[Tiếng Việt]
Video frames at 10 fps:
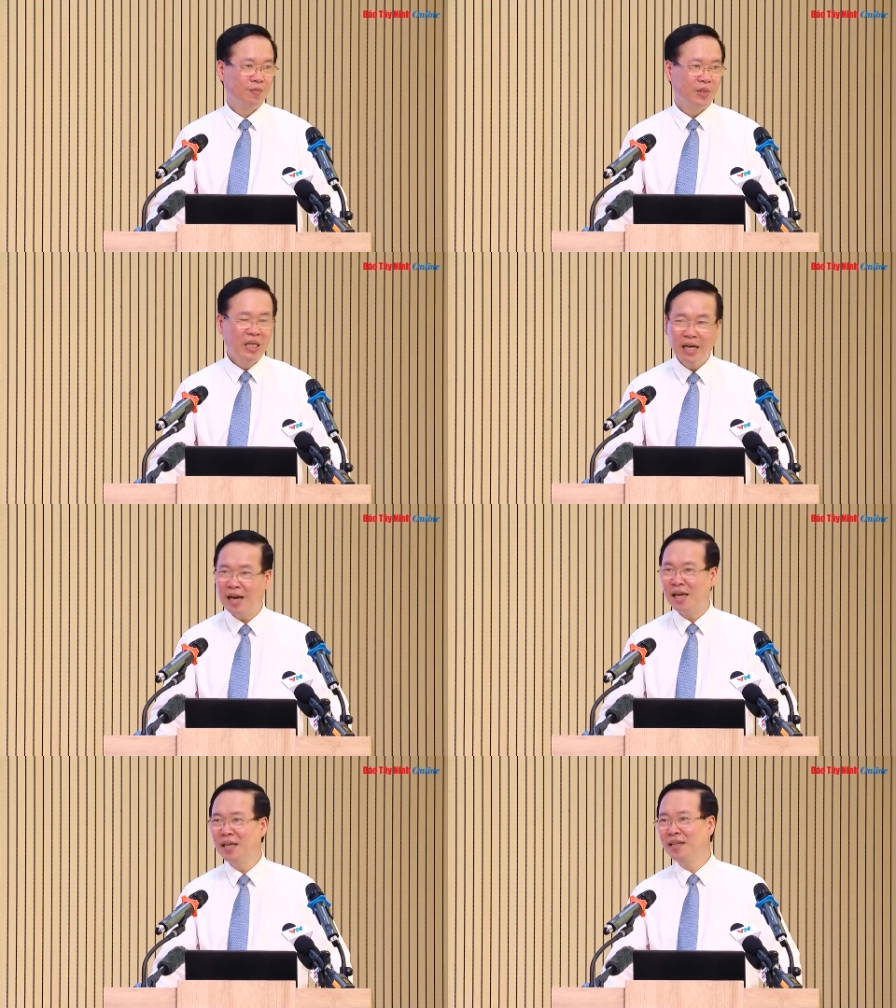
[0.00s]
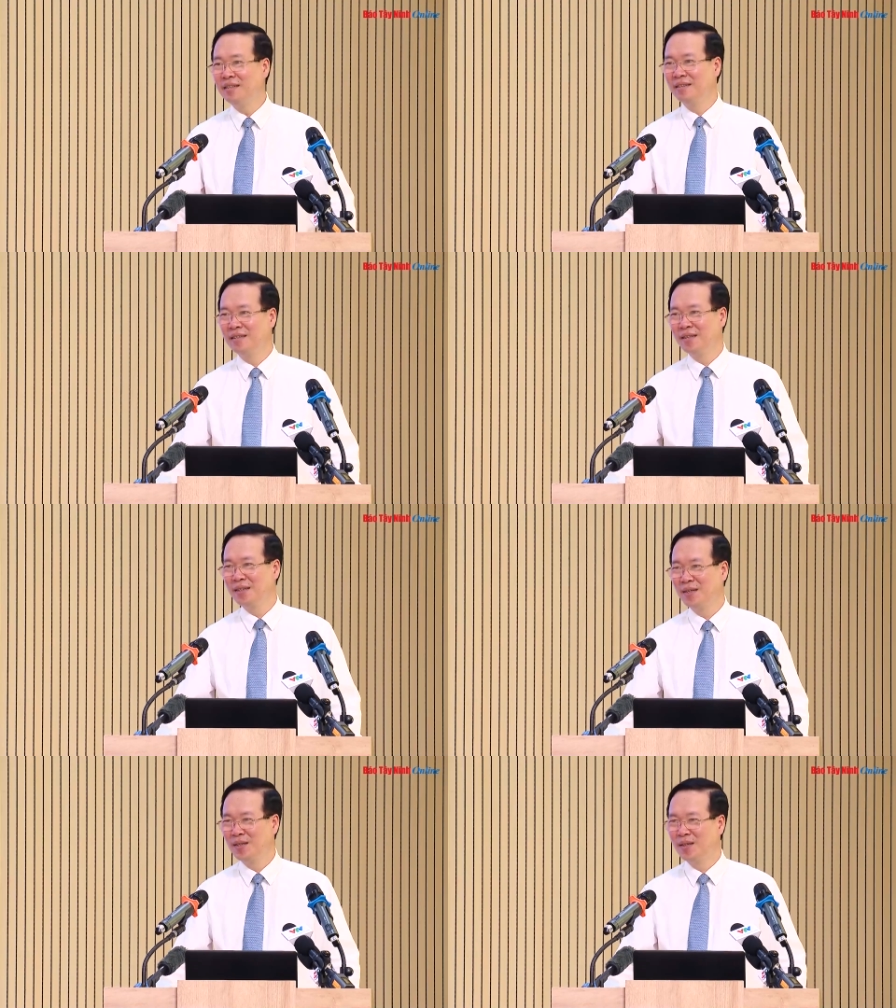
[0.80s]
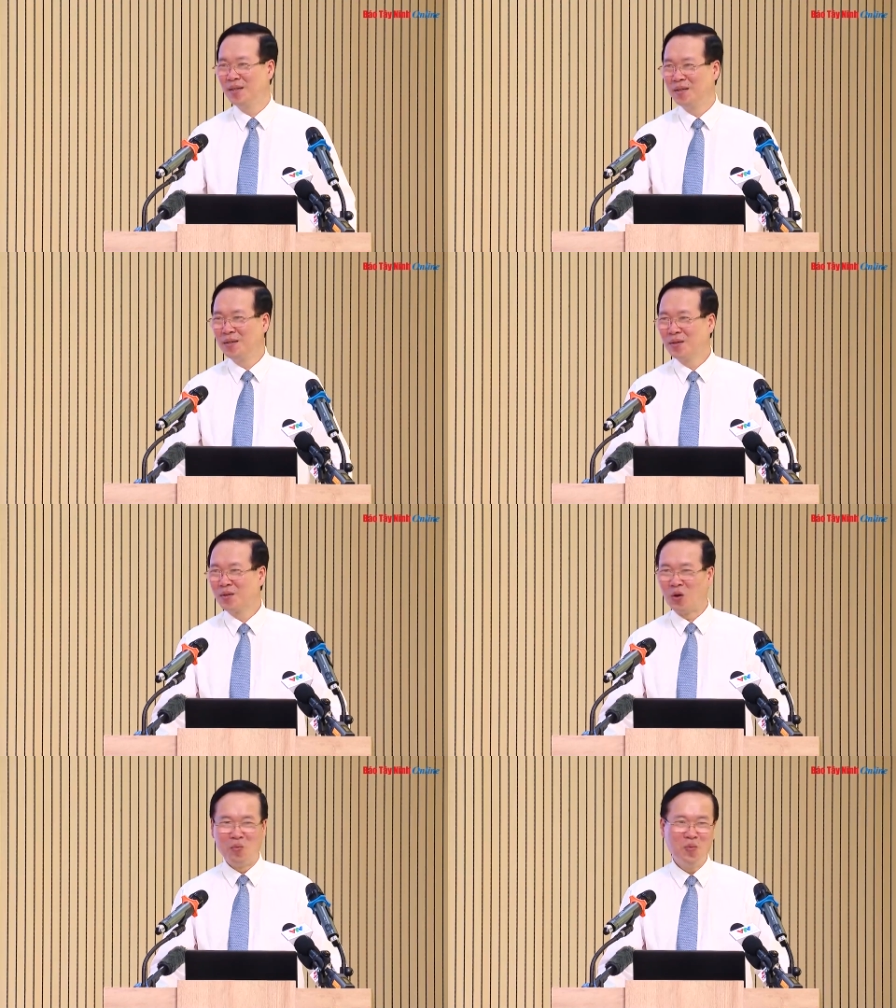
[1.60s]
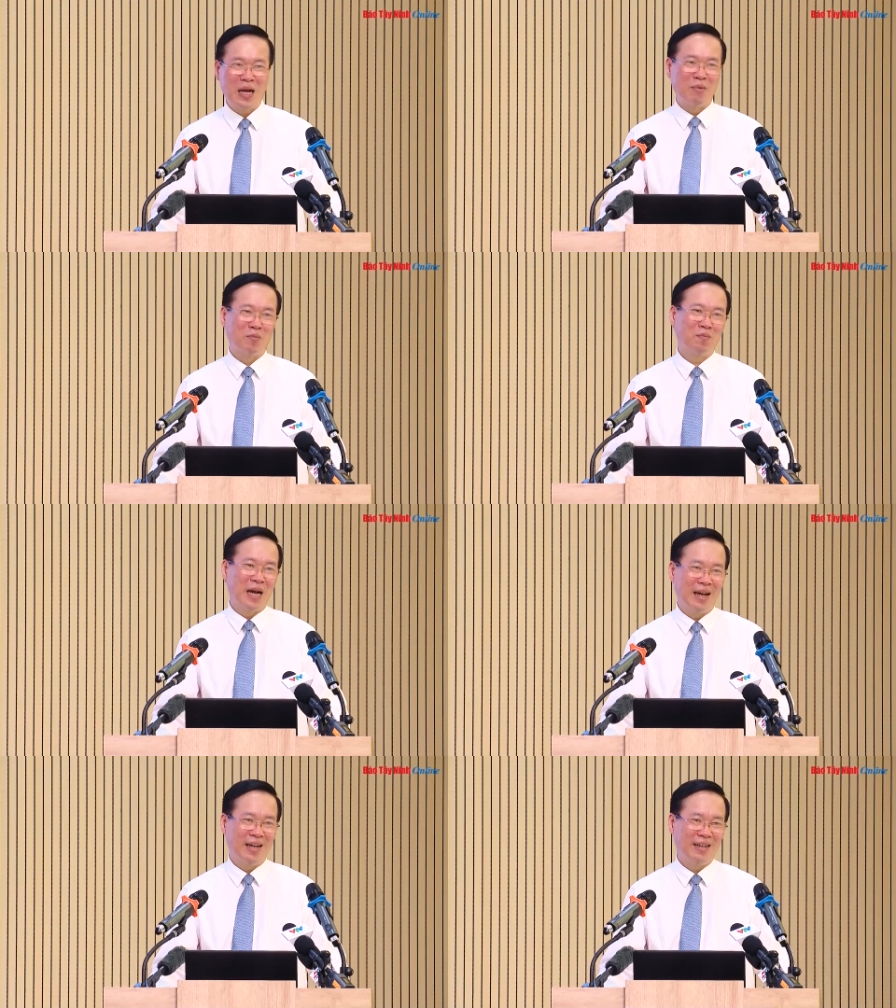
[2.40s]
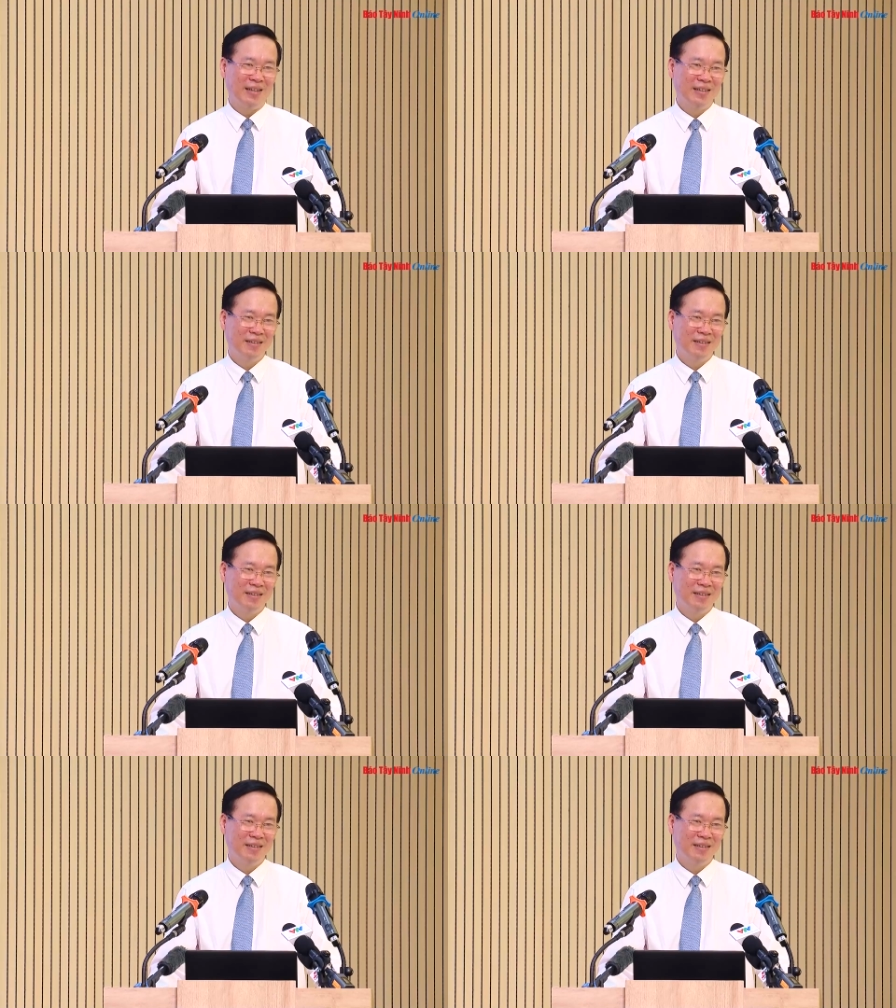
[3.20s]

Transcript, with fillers: Nhưng nghề y cũng là một nghề